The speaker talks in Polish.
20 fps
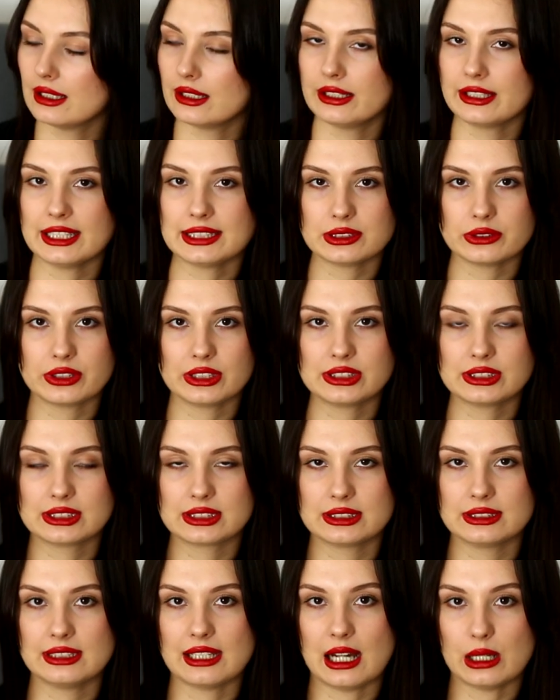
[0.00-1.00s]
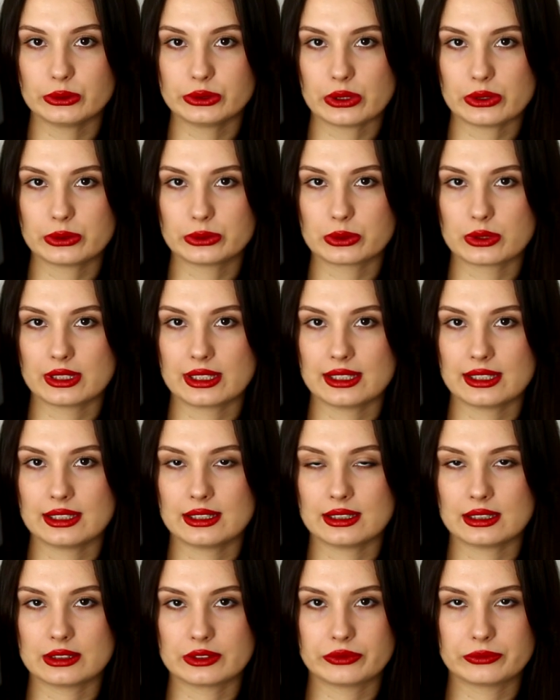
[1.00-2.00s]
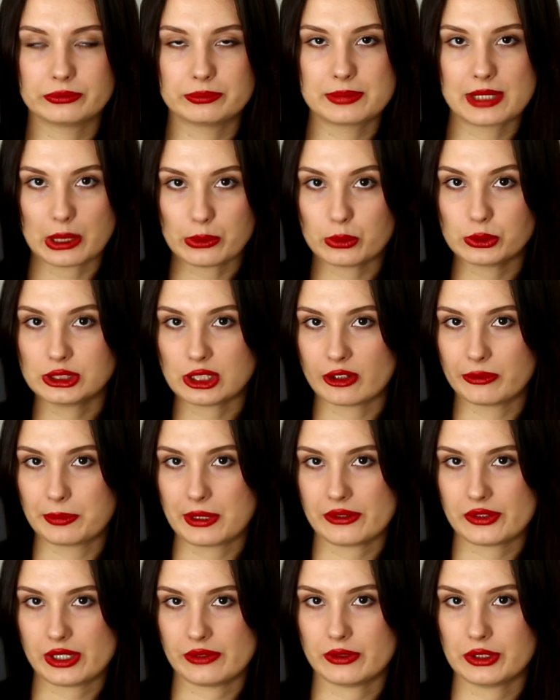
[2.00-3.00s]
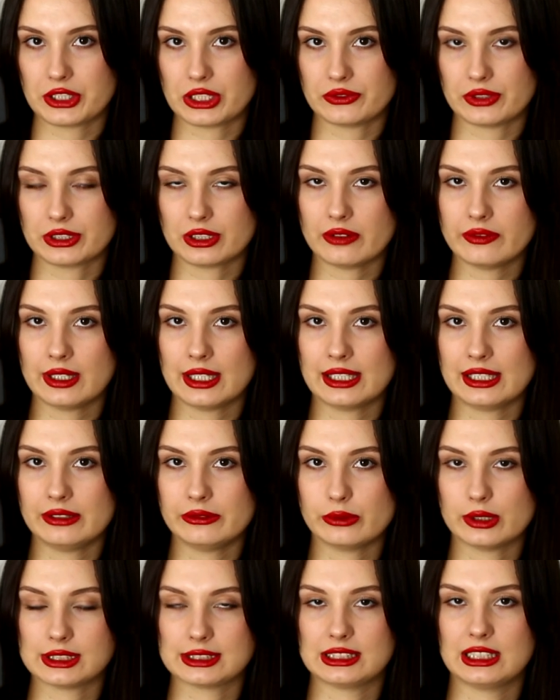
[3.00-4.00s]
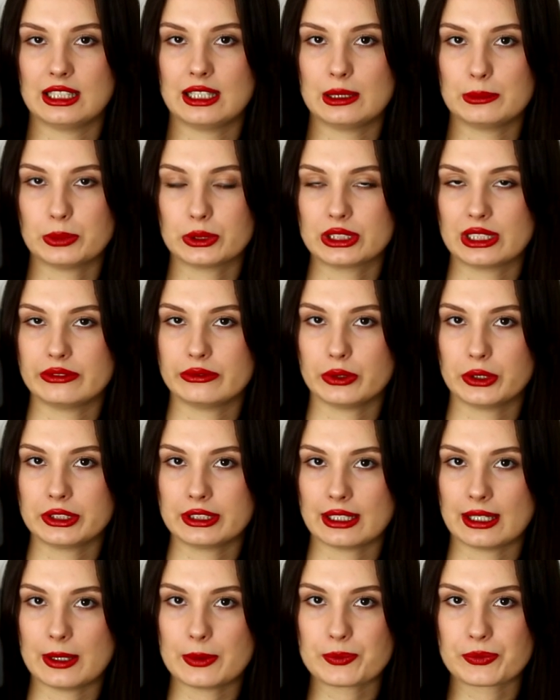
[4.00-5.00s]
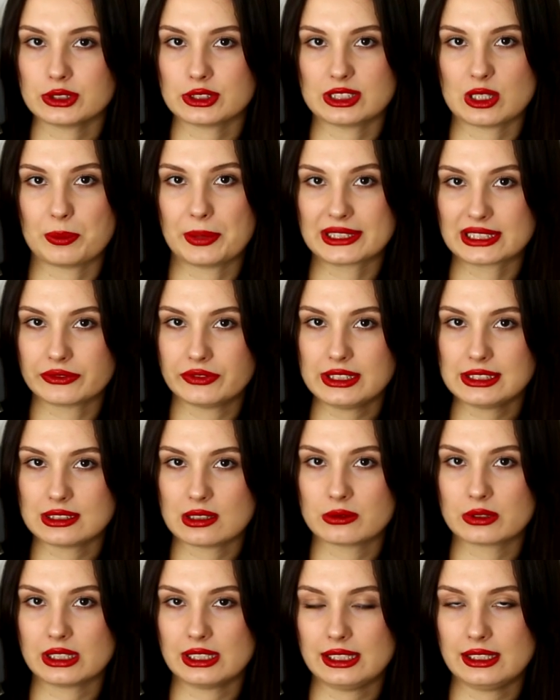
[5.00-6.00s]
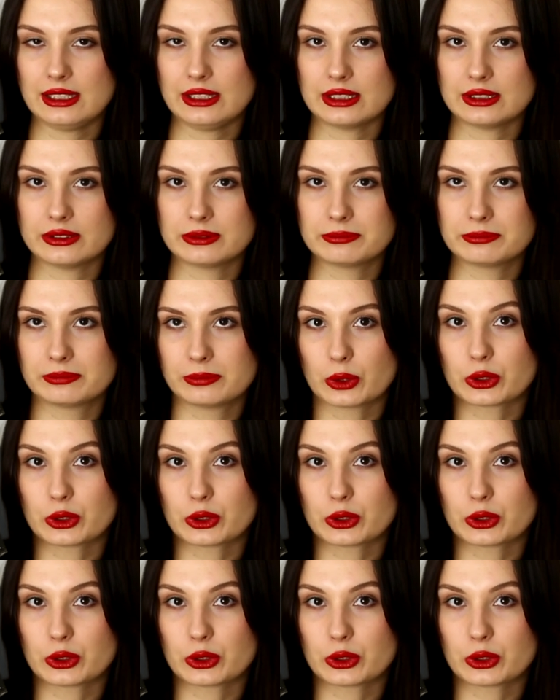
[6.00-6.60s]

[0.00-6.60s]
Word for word: Jest to też autor, który brał udział w I wojnie światowej i właśnie po tej wojnie został pacyfistą i e,